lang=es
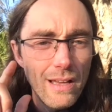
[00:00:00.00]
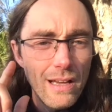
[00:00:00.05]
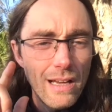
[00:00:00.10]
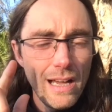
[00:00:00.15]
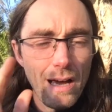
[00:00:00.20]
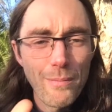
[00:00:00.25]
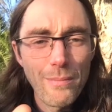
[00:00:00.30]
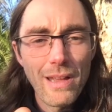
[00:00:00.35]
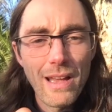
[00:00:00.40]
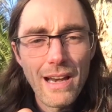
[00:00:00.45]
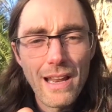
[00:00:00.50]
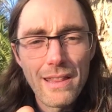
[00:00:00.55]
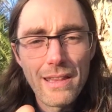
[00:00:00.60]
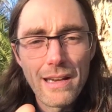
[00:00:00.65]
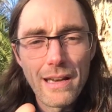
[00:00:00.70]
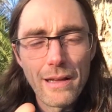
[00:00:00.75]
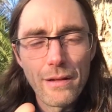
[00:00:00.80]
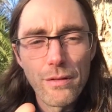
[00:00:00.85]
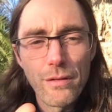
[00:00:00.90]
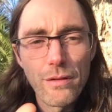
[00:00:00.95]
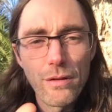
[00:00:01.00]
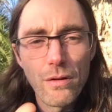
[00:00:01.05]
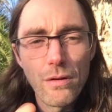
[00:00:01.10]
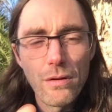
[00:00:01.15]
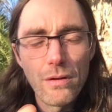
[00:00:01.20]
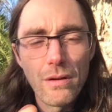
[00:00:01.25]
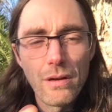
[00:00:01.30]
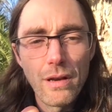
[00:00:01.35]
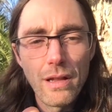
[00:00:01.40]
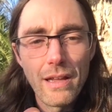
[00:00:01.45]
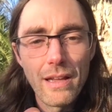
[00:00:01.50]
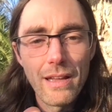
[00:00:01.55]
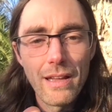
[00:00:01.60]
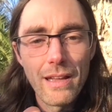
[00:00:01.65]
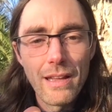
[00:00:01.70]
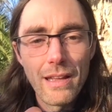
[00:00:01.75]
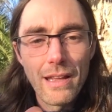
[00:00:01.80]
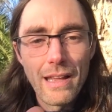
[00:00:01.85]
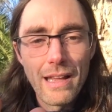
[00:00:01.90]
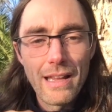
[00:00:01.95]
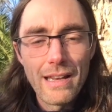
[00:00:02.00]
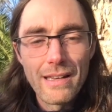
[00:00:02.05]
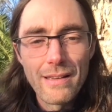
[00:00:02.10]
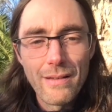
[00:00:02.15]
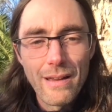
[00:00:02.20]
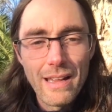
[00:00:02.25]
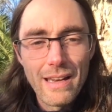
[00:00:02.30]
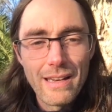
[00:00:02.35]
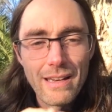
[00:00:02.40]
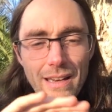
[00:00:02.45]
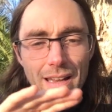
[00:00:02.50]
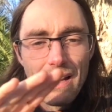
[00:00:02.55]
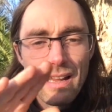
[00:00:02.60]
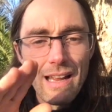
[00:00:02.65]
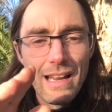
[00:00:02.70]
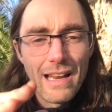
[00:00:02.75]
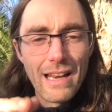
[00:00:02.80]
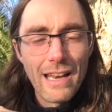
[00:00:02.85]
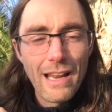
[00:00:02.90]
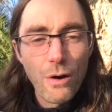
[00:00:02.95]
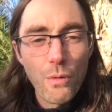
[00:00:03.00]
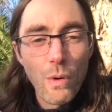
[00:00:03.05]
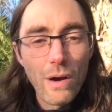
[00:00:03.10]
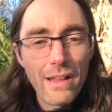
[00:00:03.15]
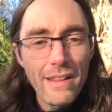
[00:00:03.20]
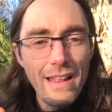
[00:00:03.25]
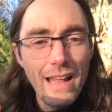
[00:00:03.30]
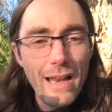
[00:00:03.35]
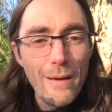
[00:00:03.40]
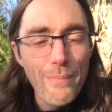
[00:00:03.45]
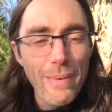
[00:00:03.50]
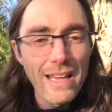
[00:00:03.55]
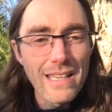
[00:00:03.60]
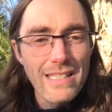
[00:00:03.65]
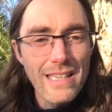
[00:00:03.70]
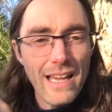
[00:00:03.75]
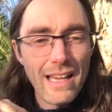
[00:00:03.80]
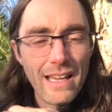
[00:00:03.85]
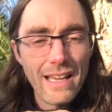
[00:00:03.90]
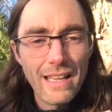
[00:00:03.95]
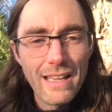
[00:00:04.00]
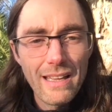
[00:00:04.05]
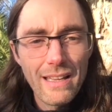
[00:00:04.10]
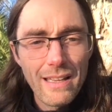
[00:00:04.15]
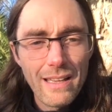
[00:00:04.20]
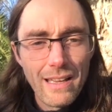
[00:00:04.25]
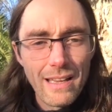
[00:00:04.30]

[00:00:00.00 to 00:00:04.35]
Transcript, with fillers: cambia la dirección, eh, el la cualidad del paisaje,